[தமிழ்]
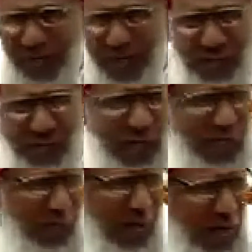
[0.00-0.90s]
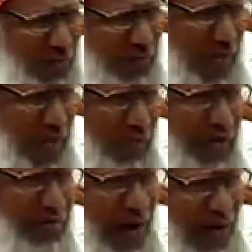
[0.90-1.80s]
புனிதமான ரமதானுடைய
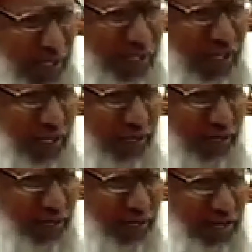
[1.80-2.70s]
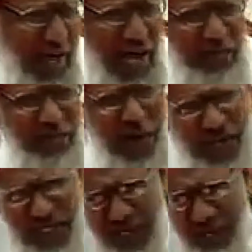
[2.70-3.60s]
மாதத்தை யார்
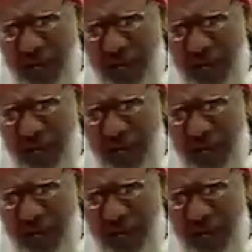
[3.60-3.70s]
பாக்கியமாக